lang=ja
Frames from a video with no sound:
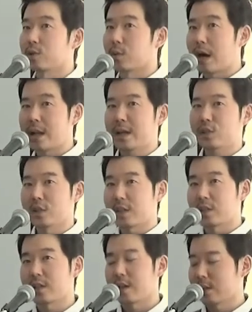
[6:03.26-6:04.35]
いと嵐が
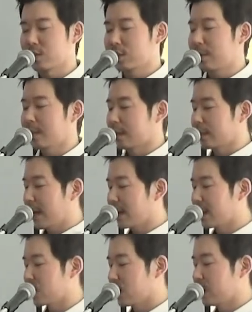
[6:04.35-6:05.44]
来たら全てが台
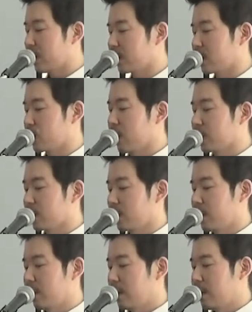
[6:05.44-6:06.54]
無しになってしまう。
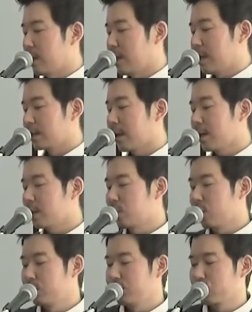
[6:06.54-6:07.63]
天
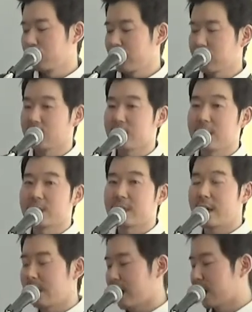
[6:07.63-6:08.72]
候不順や自然
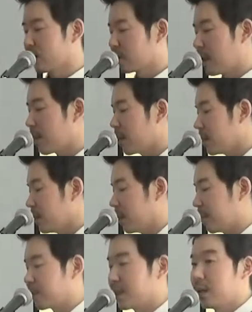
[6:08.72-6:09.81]
災害のため
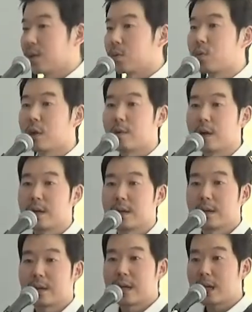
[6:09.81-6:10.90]
に、これは
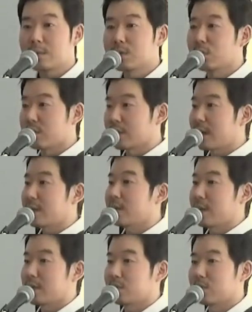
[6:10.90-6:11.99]
神の怒り
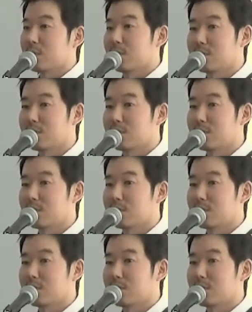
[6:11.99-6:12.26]
であると。